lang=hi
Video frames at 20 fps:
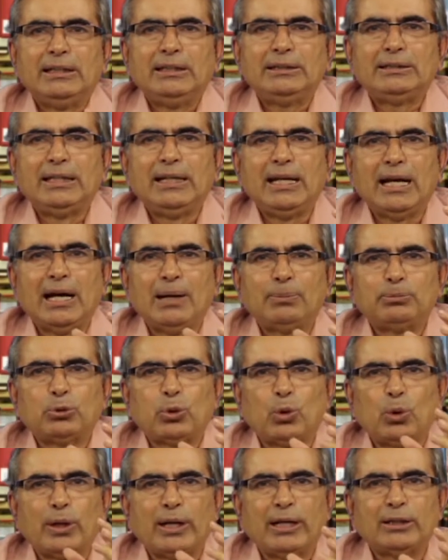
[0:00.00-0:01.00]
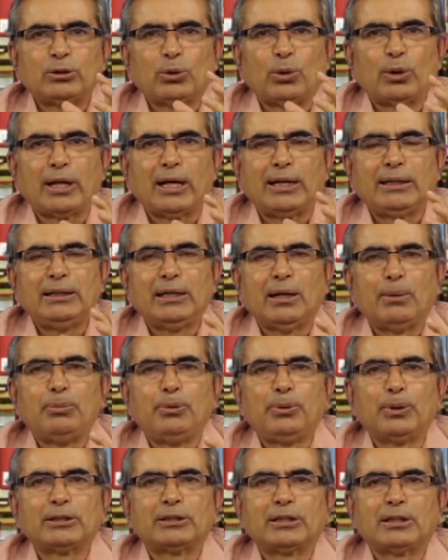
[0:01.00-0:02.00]
इसलिए आप थोड़ा थोड़ा ही
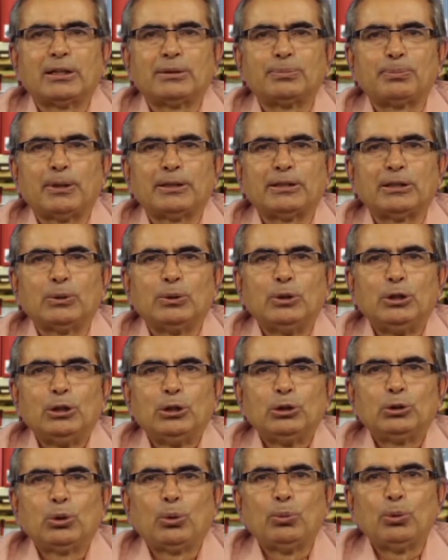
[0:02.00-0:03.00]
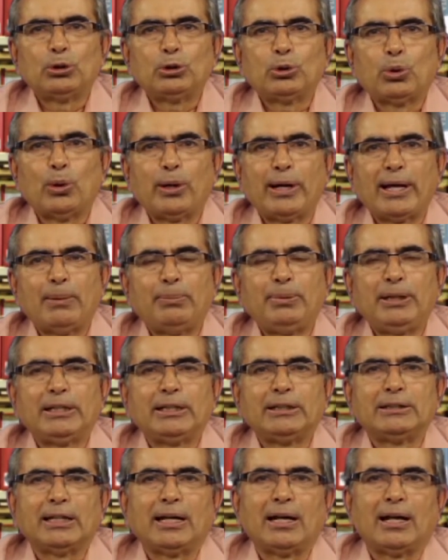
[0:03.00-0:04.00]
अभिव्यक्त कर पाते हो तो वो थोड़ा भी
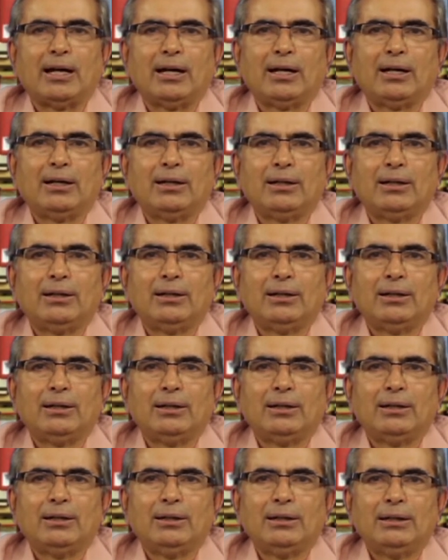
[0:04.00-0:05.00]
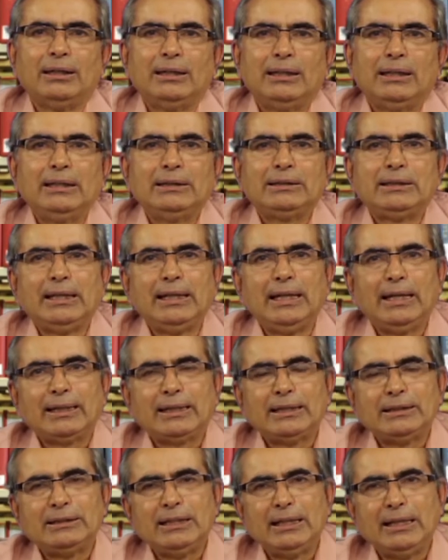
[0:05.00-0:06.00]
कितना इसलिए
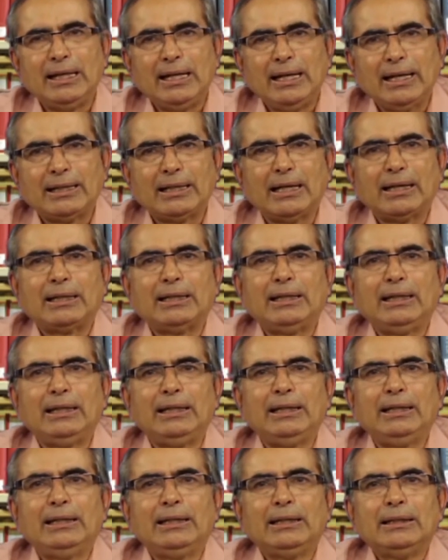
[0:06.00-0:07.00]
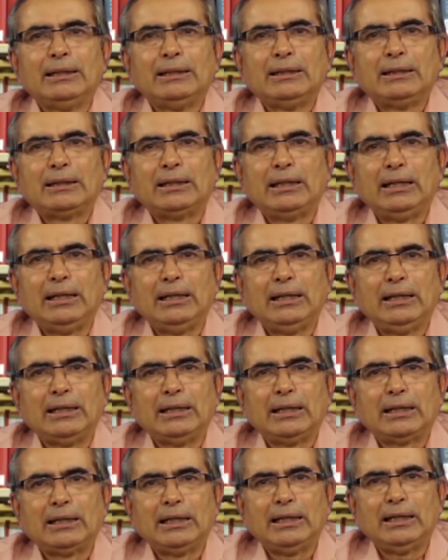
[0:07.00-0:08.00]
किसी लेखक की
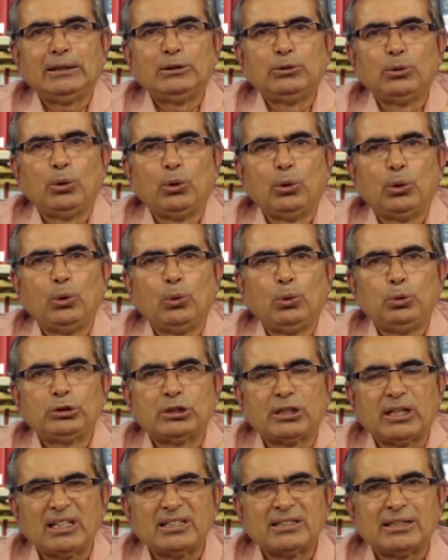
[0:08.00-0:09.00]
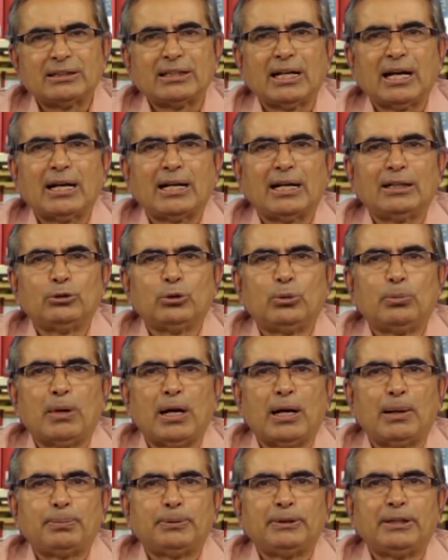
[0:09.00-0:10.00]
कि कि जो उत्कृष्टता का जो
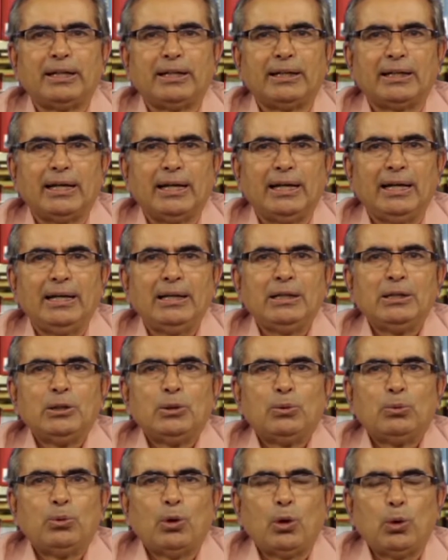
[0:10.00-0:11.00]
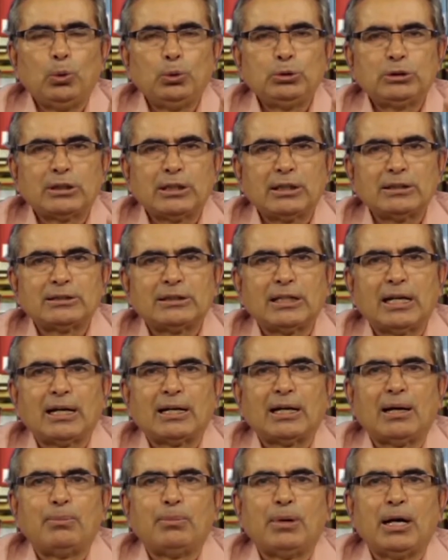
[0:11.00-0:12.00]
मापदंड है वो उत्कृष्टता
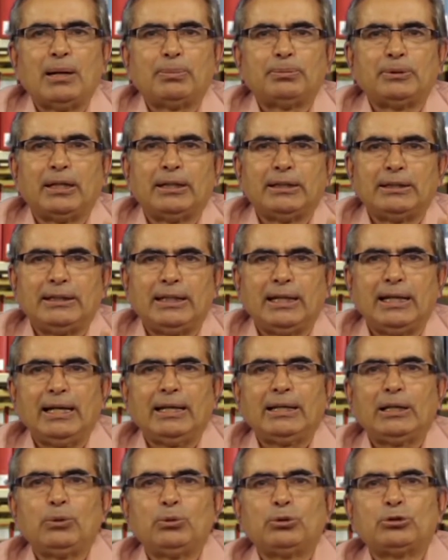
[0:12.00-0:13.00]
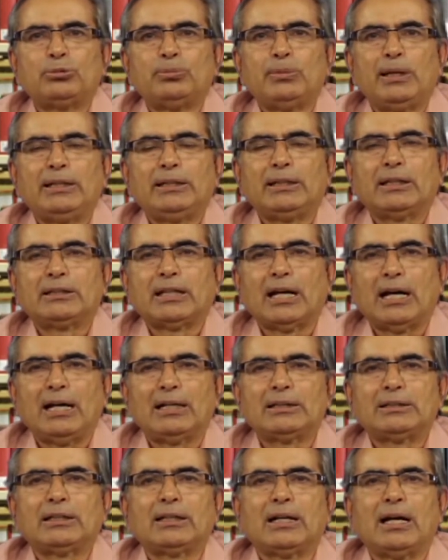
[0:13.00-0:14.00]
का मापदंड ये है कि उसमें
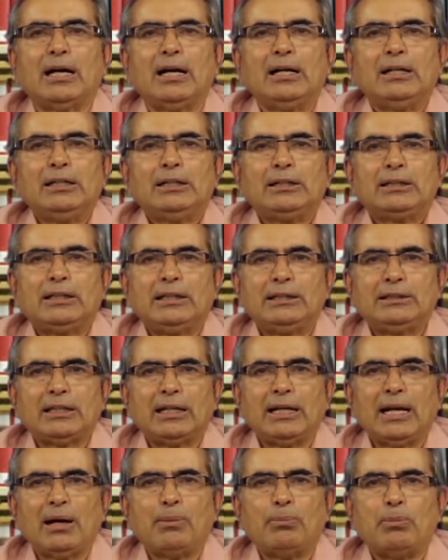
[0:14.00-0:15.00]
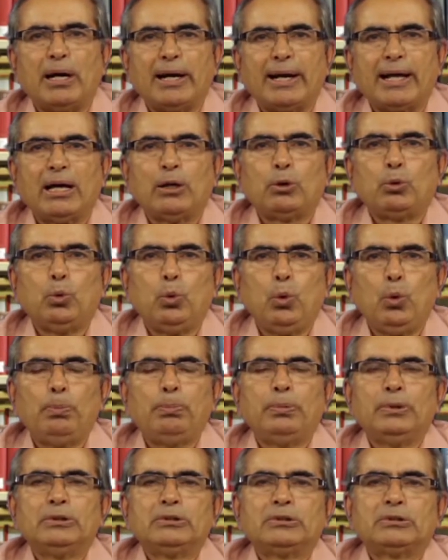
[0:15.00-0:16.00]
यथार्थ का कितना बड़ा
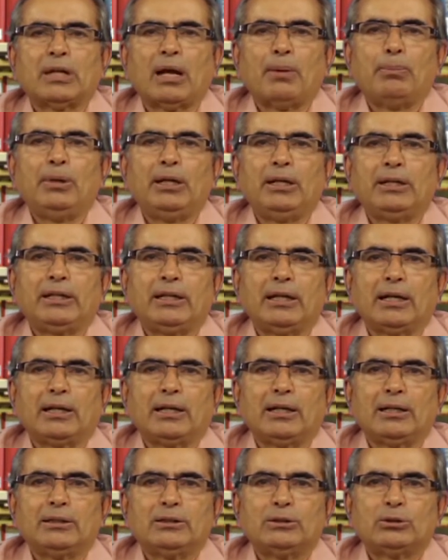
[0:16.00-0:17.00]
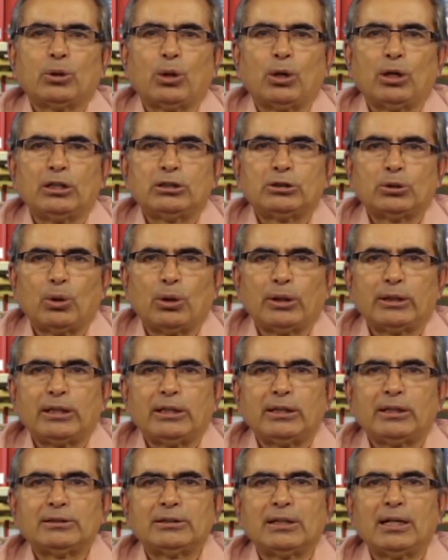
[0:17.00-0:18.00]
रूप शामिल किया गया टॉल
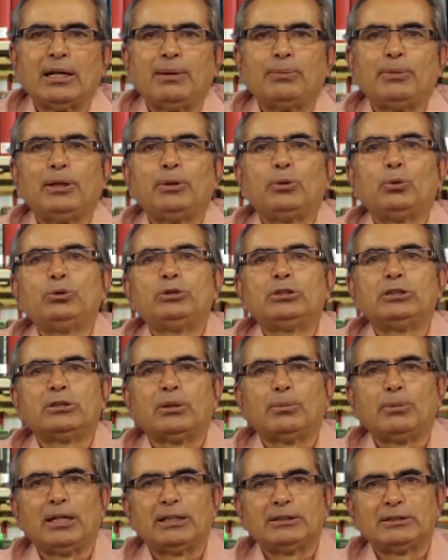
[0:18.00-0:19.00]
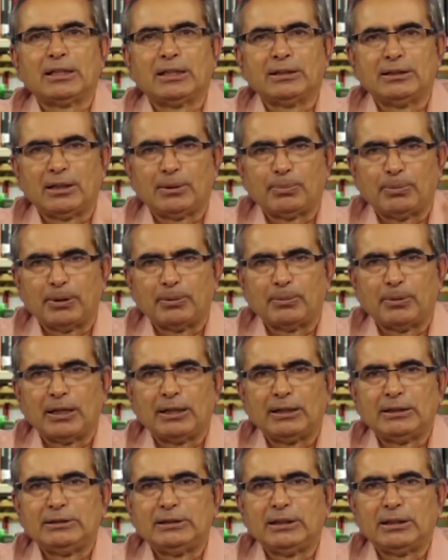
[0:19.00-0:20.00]
की रचना में रूसी समाज का दर्पण
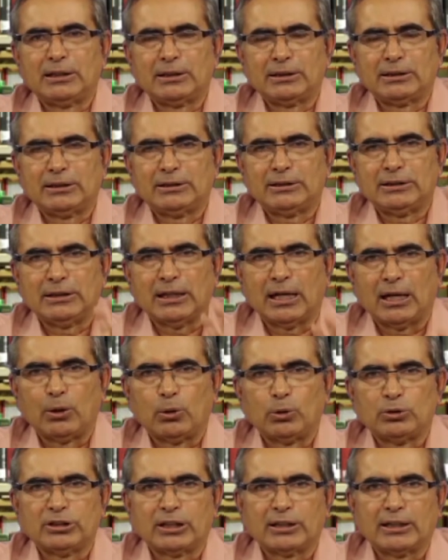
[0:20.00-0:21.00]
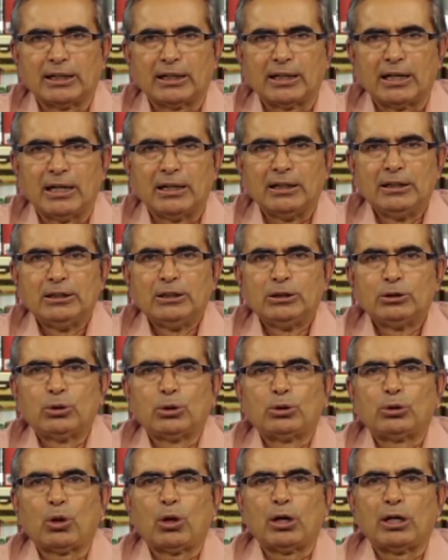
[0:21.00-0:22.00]
मान लीजिए किसी आलोचक ने कहा
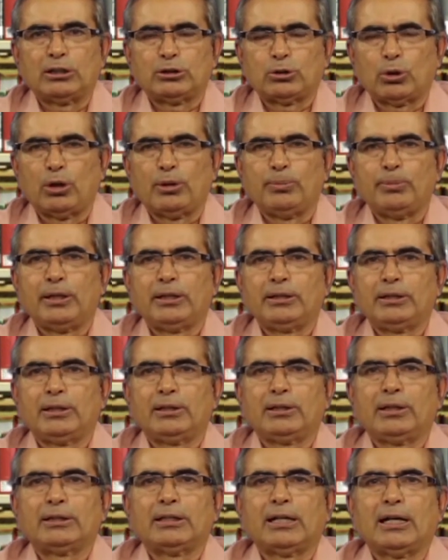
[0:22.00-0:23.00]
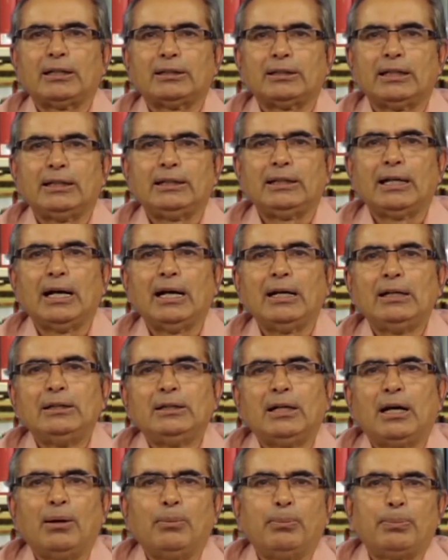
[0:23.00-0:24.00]
तो टॉल में ये यथार्थ है या
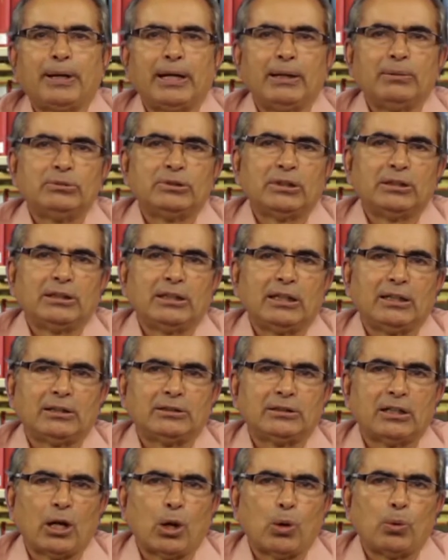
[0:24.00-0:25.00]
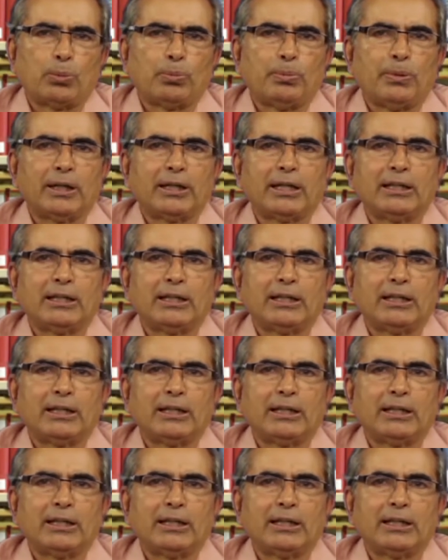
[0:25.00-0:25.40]
हम प्रेमचंद की रचनाओं में